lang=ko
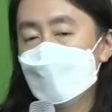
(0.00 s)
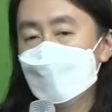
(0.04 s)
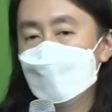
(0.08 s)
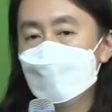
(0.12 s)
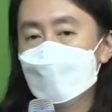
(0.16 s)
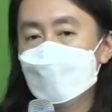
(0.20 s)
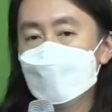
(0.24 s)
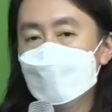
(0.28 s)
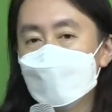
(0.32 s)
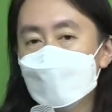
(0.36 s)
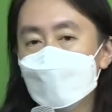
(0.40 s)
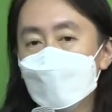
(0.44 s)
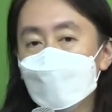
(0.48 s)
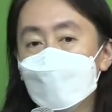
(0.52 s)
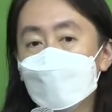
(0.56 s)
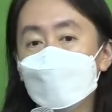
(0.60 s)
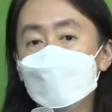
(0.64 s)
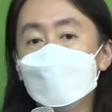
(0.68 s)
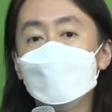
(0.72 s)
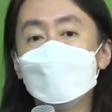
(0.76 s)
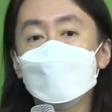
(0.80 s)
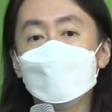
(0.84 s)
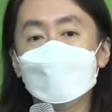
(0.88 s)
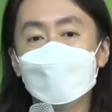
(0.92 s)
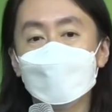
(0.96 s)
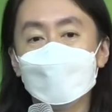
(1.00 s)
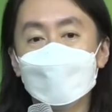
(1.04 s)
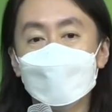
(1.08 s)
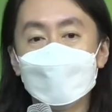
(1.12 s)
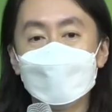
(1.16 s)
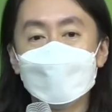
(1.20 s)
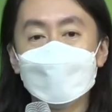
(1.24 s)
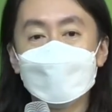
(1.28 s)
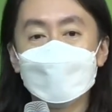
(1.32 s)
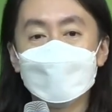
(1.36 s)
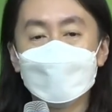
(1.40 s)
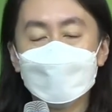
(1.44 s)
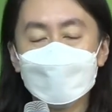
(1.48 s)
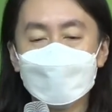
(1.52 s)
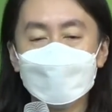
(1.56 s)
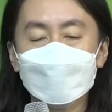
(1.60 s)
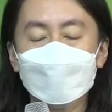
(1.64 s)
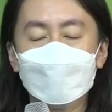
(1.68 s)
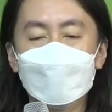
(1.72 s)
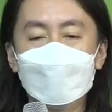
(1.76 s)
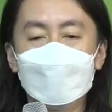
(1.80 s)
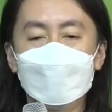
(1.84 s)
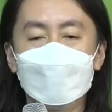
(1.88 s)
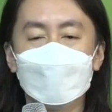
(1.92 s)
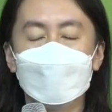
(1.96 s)
네, 원어로 보면 이
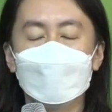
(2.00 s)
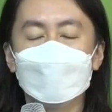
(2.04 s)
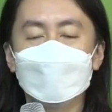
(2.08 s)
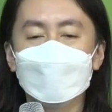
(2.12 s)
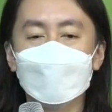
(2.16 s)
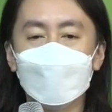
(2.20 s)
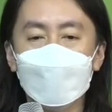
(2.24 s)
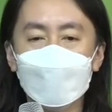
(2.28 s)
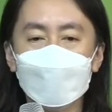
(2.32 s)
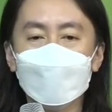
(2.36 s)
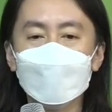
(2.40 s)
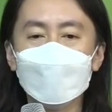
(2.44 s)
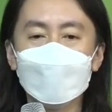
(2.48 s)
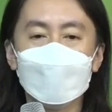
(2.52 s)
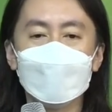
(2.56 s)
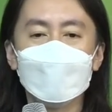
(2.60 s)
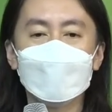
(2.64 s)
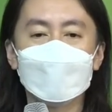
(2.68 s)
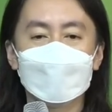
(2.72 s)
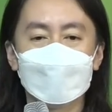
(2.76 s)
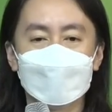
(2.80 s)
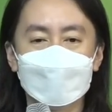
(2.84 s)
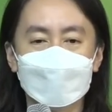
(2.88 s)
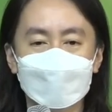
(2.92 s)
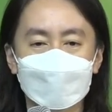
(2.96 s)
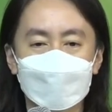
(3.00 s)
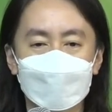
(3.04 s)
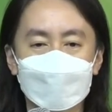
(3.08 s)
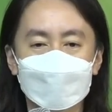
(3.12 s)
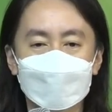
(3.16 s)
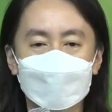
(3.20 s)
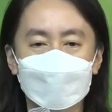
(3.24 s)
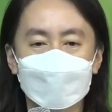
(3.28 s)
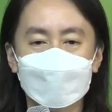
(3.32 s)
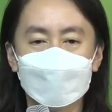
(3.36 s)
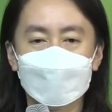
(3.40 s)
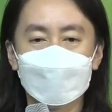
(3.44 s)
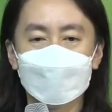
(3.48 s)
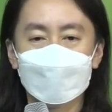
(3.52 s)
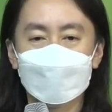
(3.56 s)
주가 여호와라는 말이에요.